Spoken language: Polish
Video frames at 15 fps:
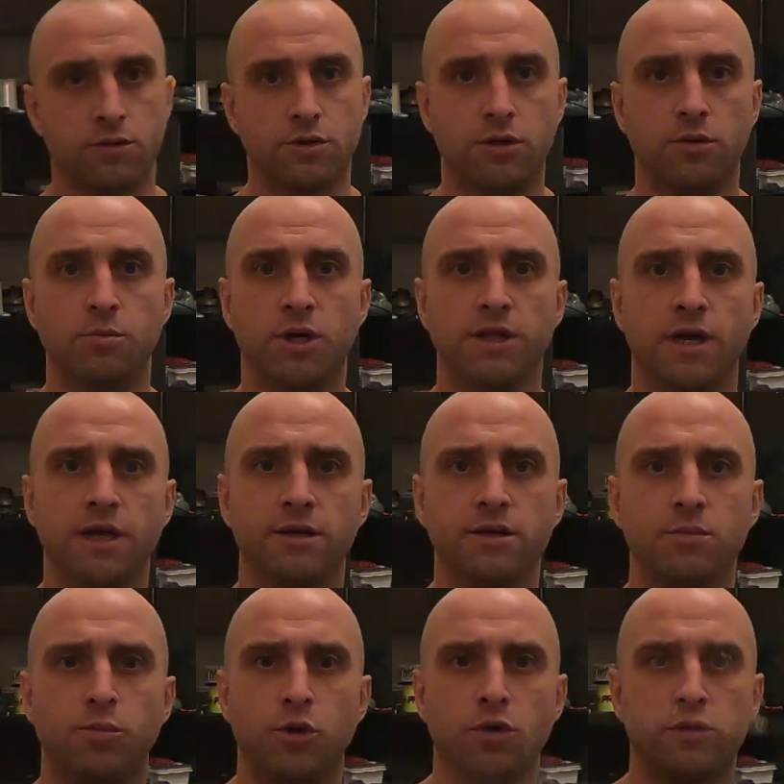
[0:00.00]
Czyli
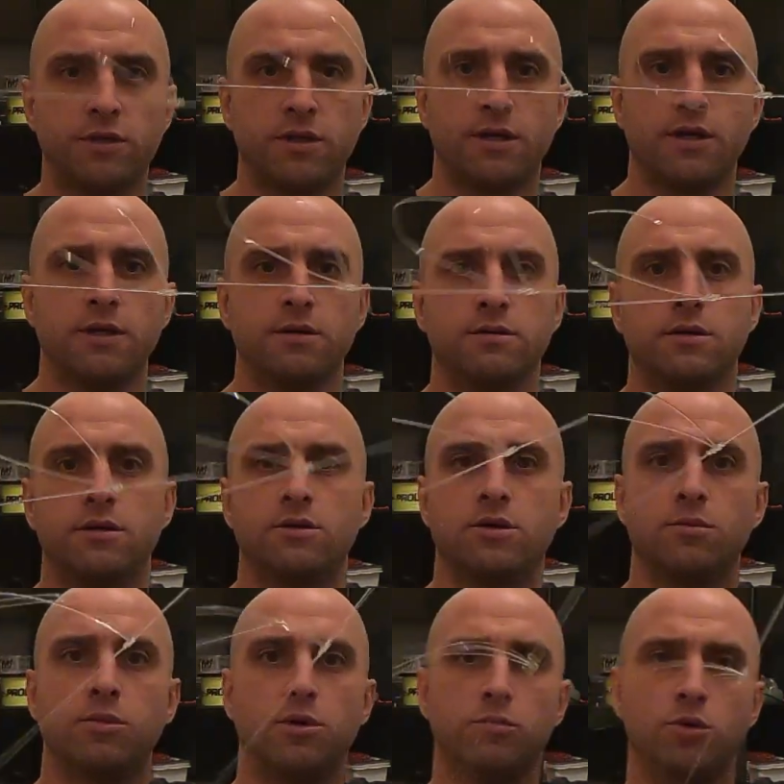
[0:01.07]
banalnie proste, nie
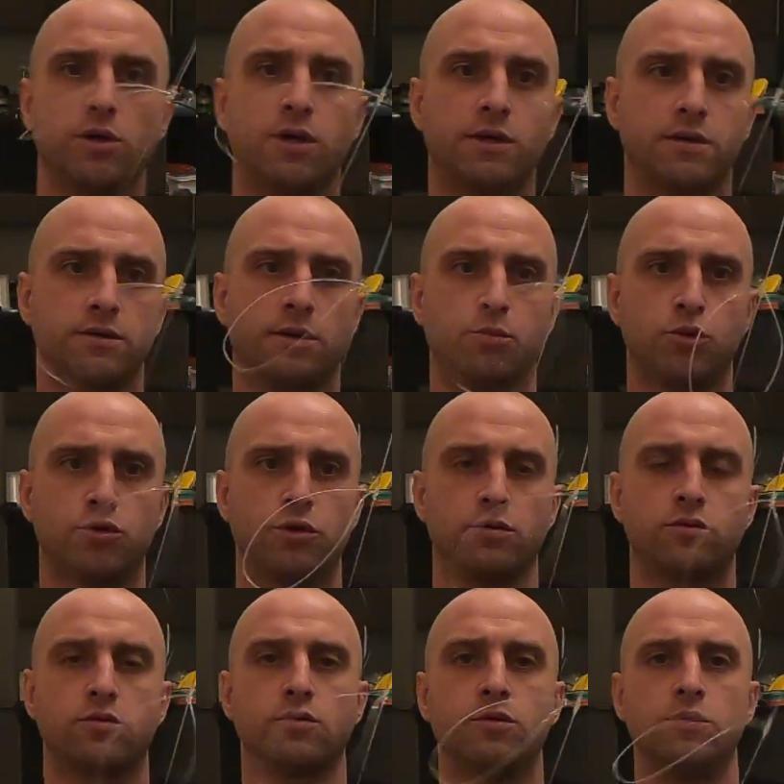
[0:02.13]
trzeba, bo ja na
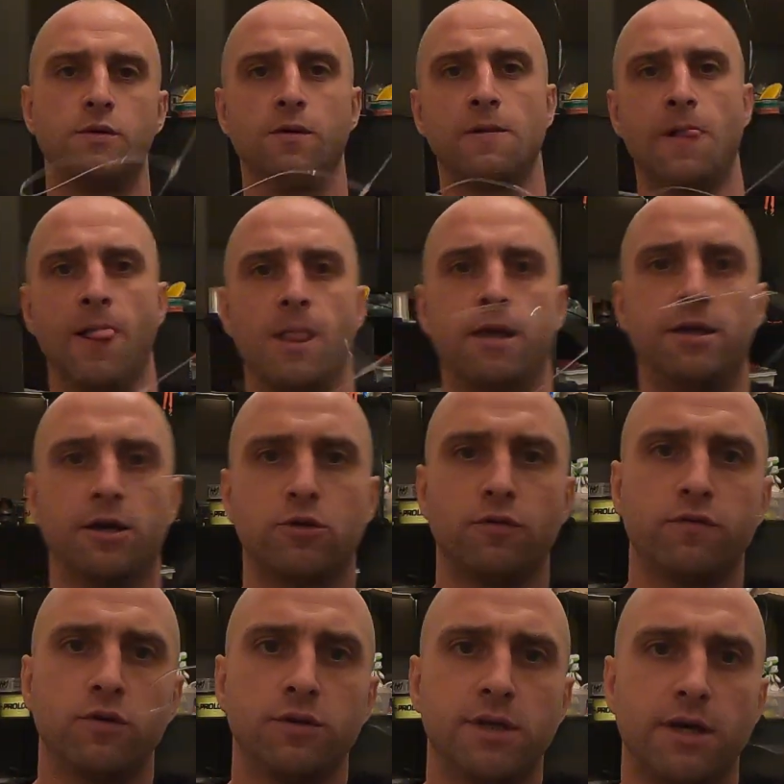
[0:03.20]
początku, jak
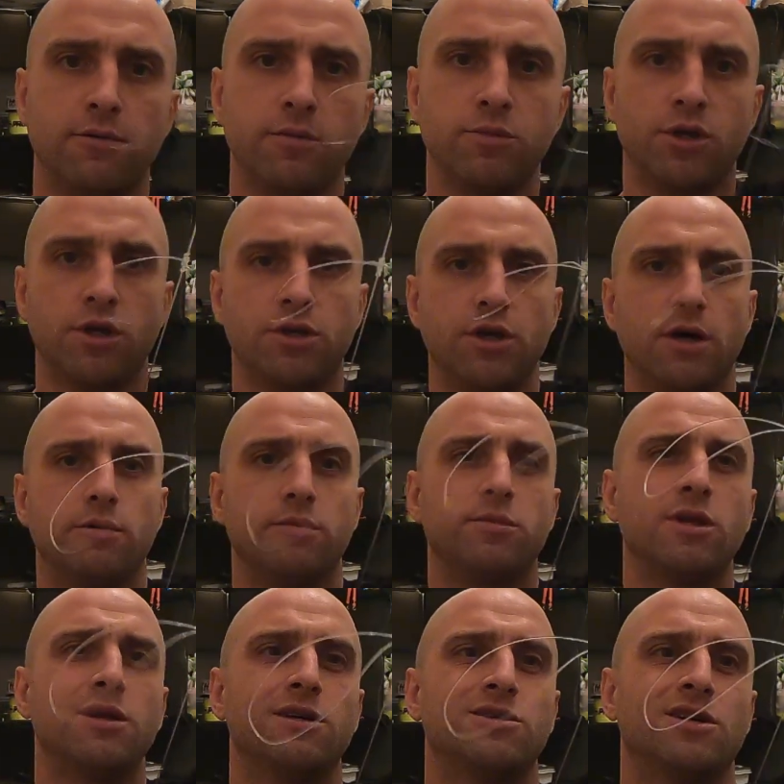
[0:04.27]
to wiązałem, siedziałem
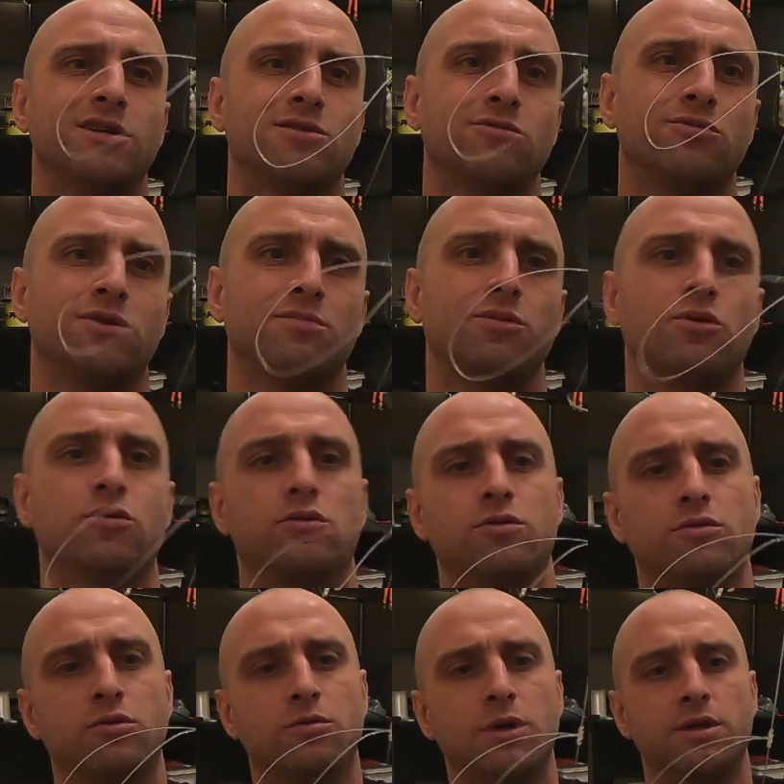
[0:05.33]
tyle czasu, żeby to
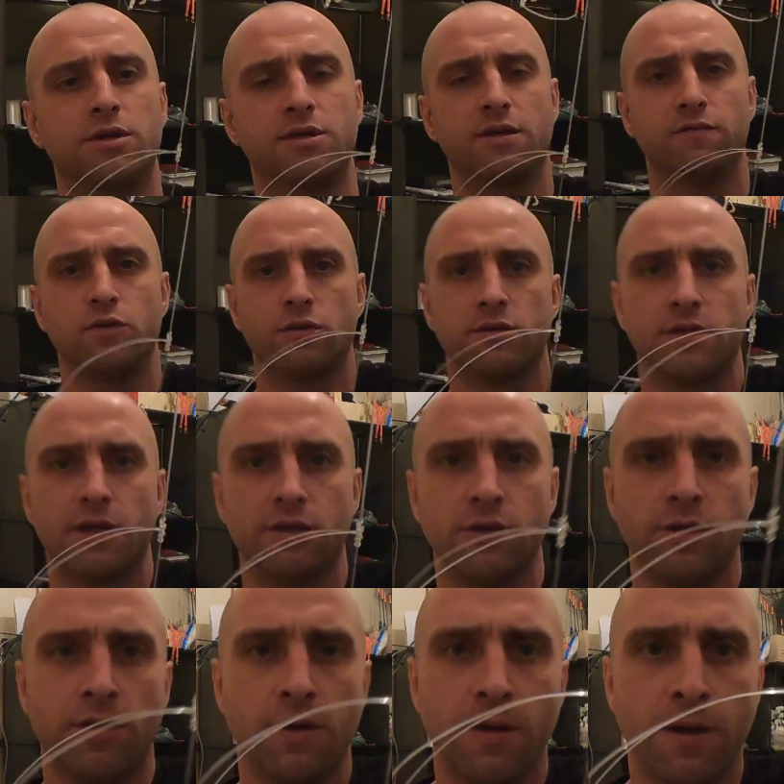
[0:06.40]
normalnie
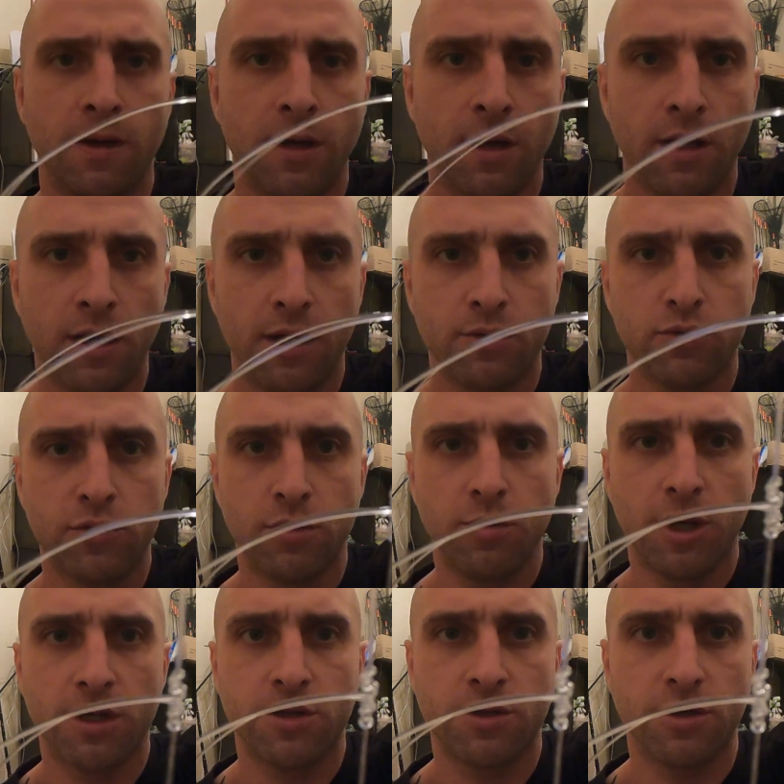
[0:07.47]
zawiązać. A tu
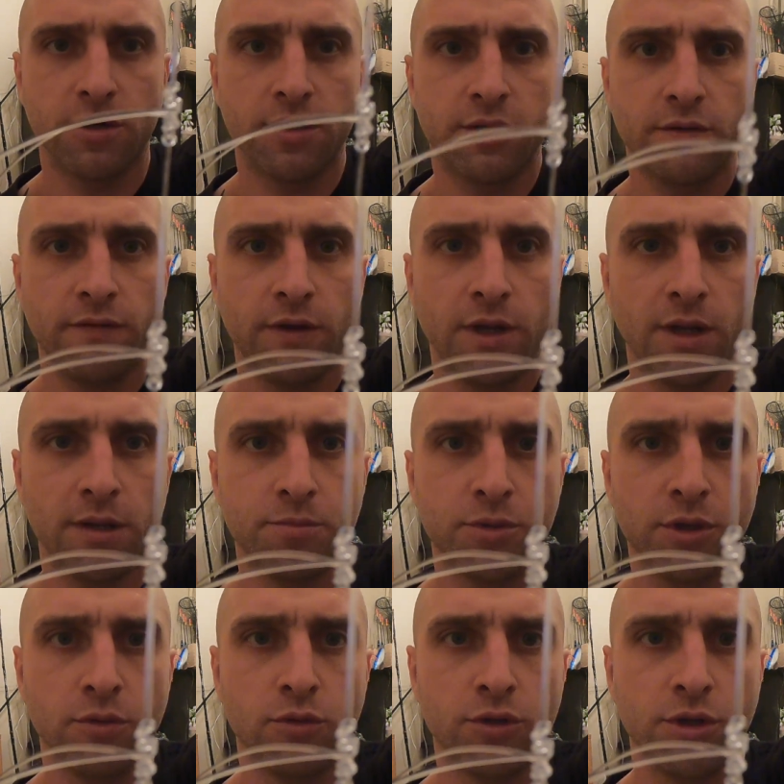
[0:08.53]
zobaczcie, jest chwila,
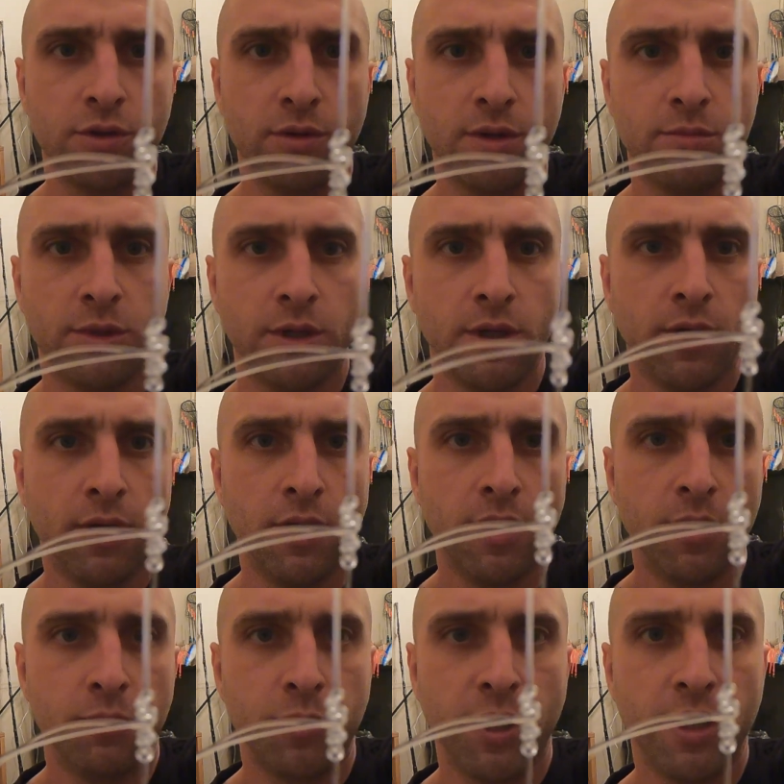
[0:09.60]
przełożyłem
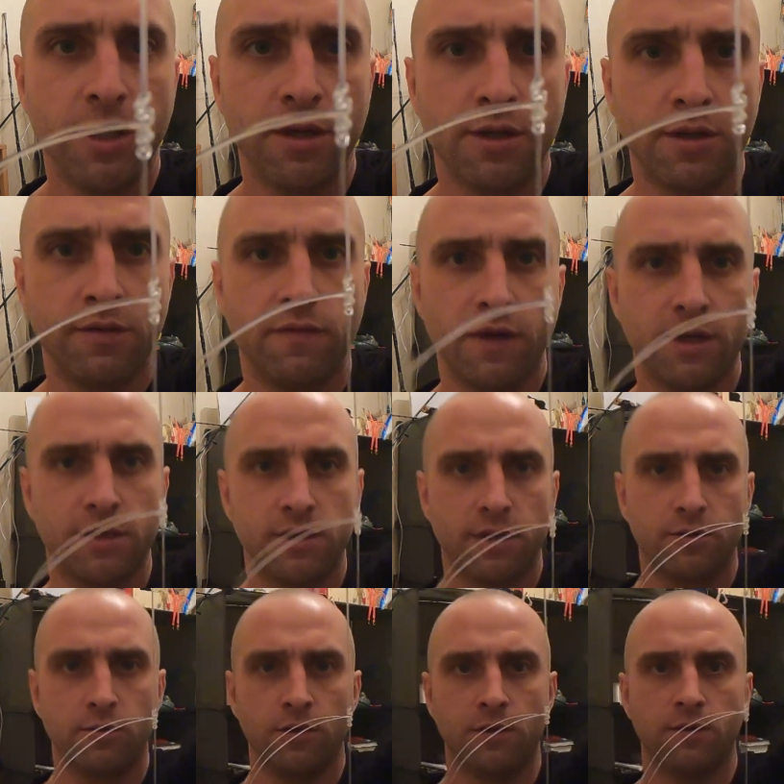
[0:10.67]
Piękny
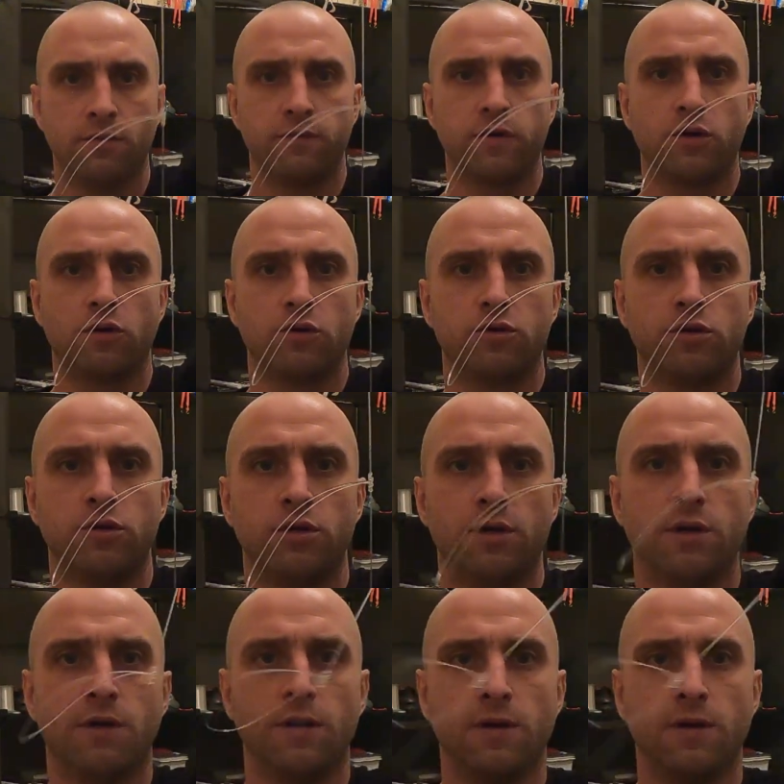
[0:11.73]
węzeł wychodzi.